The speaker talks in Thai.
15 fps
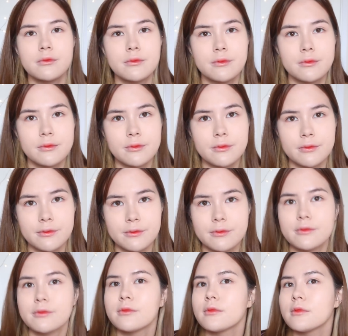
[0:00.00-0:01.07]
อืม
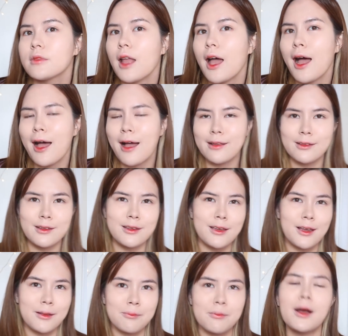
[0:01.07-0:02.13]
หน้าเนี
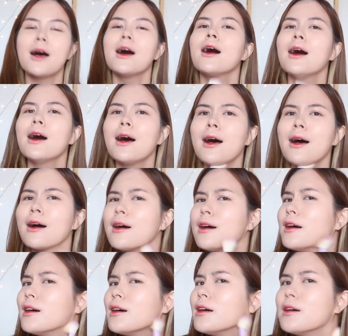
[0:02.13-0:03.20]
ยนมาก
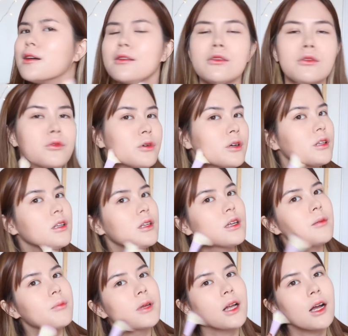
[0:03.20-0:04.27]
นวลเนี
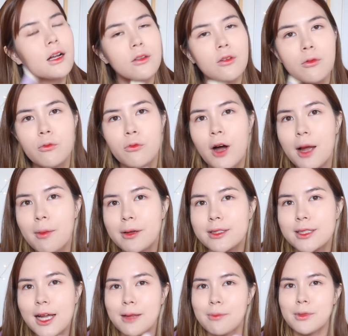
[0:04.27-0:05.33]
ยนเป็นขนมว่าจะ
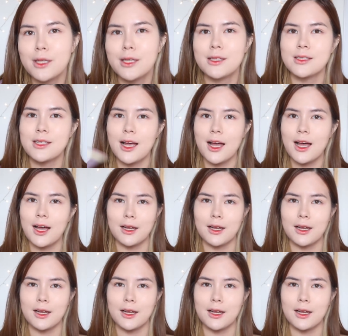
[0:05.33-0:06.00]
จันไปอีกจ้า